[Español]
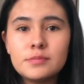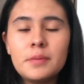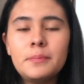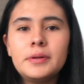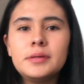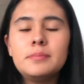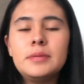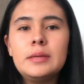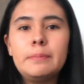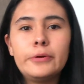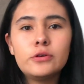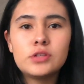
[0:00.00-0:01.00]
mi, mi
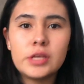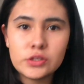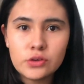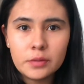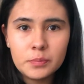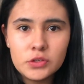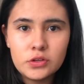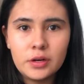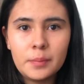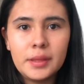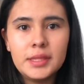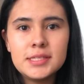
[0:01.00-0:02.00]
proceso de admisión a
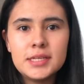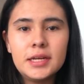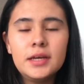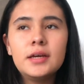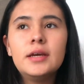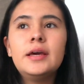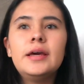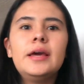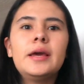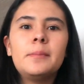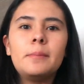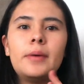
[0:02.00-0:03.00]
medicina
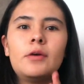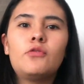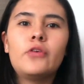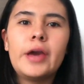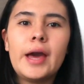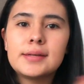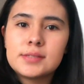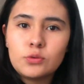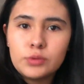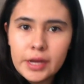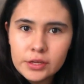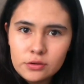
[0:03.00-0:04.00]
em, fue hace
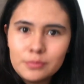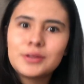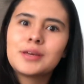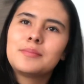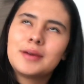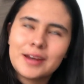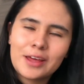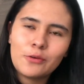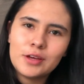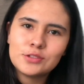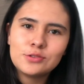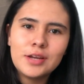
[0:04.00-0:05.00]
un año porque me
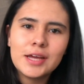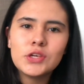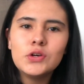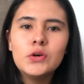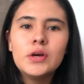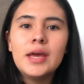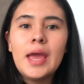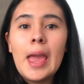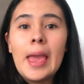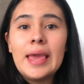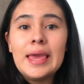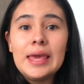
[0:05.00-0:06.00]
gradué hace un año
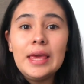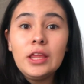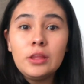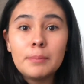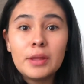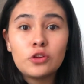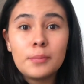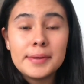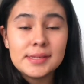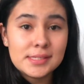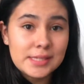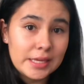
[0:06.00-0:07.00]
y me
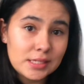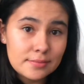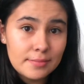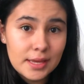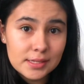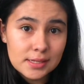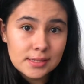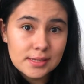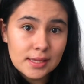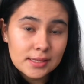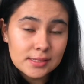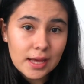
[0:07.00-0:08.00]
tomé seis meses
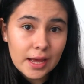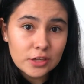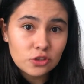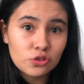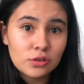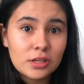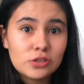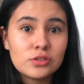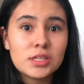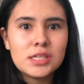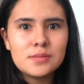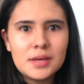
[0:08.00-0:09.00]
de descanso. En
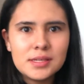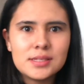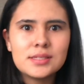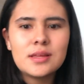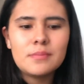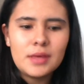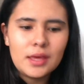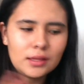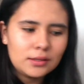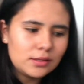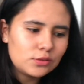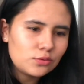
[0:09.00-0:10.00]
esos seis meses
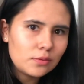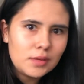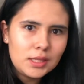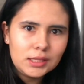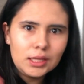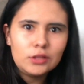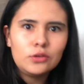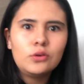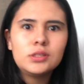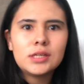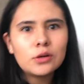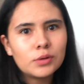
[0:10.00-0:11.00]
también estuve meditando,
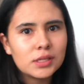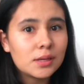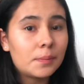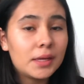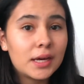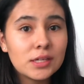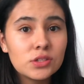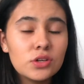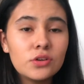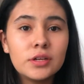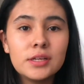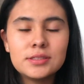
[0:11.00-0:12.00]
hice algunas
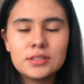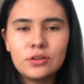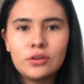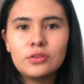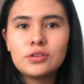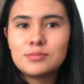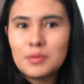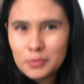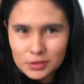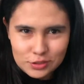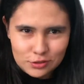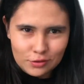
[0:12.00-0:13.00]
aplicaciones y todo, entonces mi
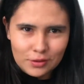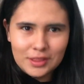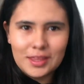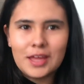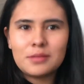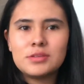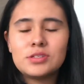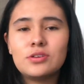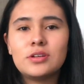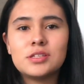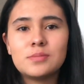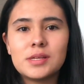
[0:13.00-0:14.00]
proceso de
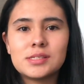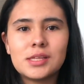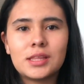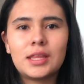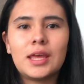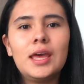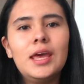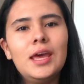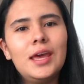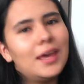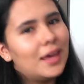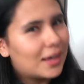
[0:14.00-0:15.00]
admisión es bastante
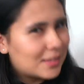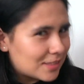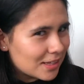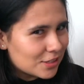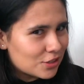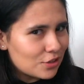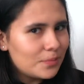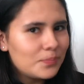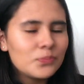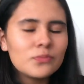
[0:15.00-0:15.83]
extenso.